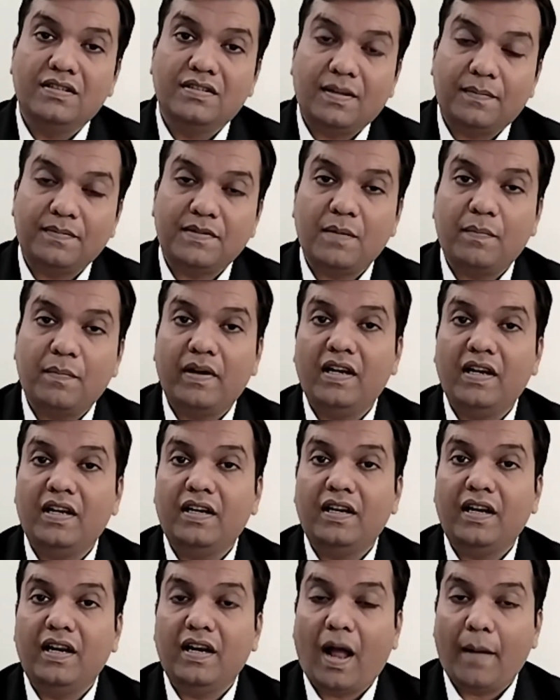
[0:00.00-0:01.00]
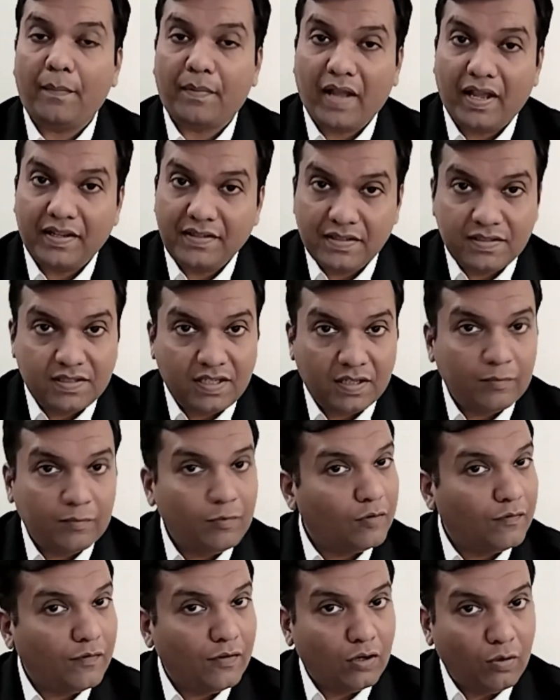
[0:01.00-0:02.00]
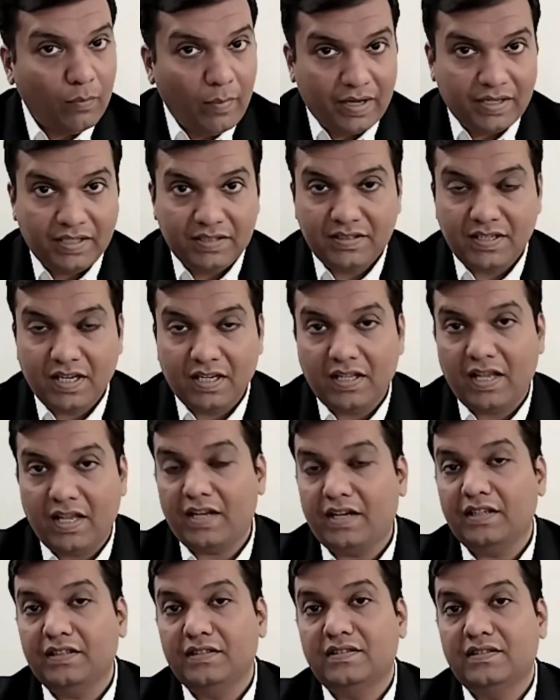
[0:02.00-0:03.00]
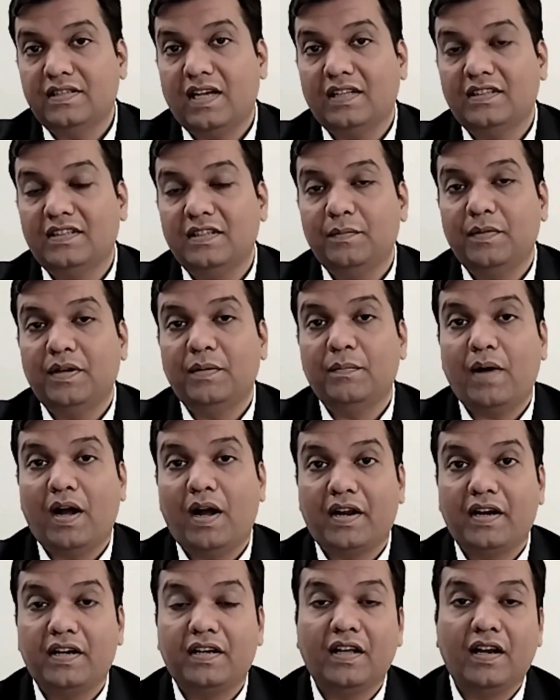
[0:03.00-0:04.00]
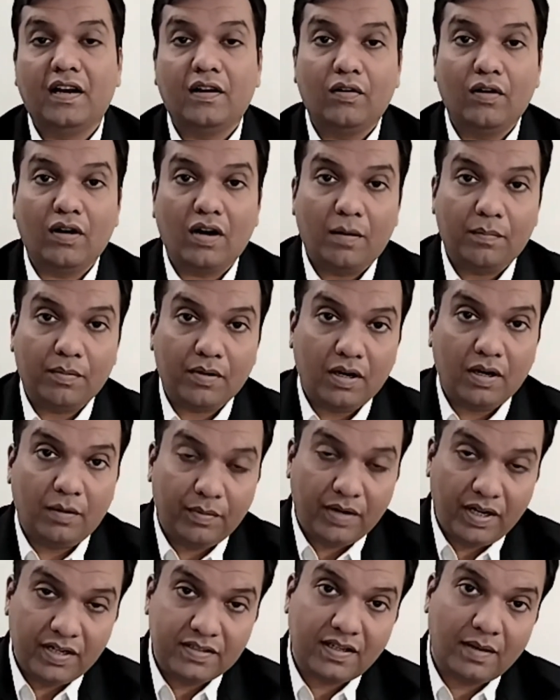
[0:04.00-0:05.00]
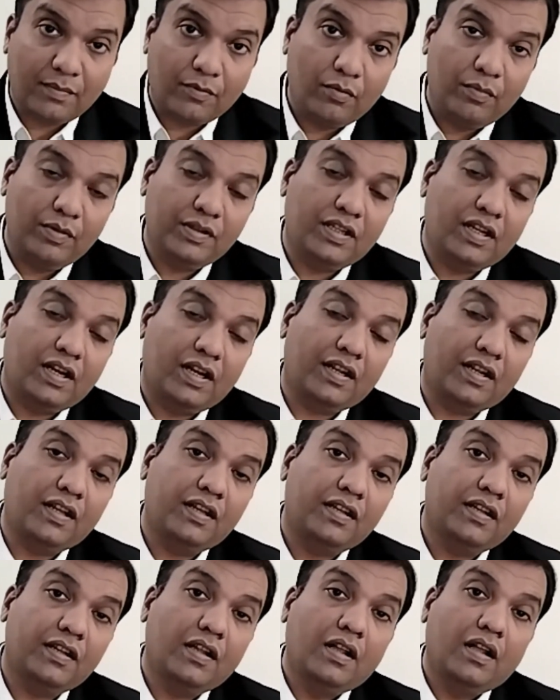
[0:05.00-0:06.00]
सबसे पहले आपके एग्जिस्टिंग पोर्टफोलियो को मैनेज किया जाएगा साथ ही में मार्केट के रेगुलर अपडेट्स आपको मिलते रहेंगे